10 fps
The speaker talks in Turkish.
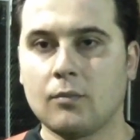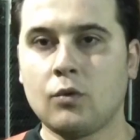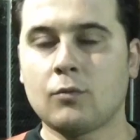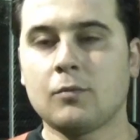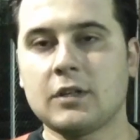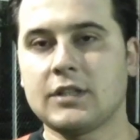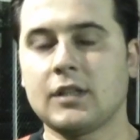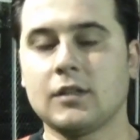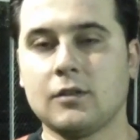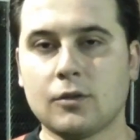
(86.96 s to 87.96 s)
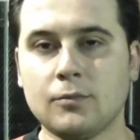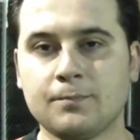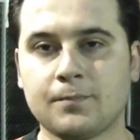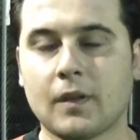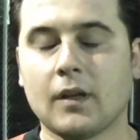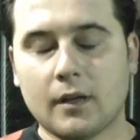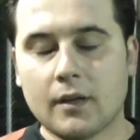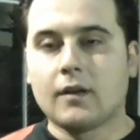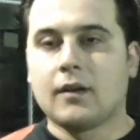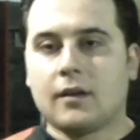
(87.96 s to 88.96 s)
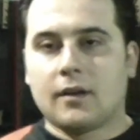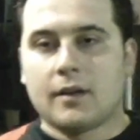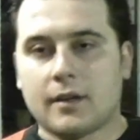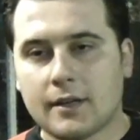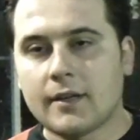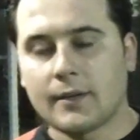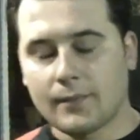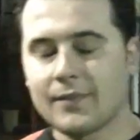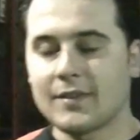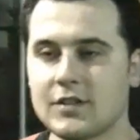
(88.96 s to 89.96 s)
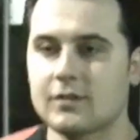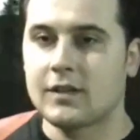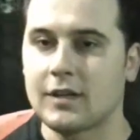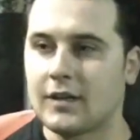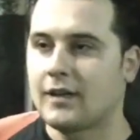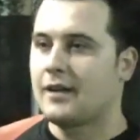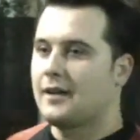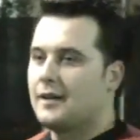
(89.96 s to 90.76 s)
büyük başsağlığı diliyorum. Teşekkürler. Teşekkürler.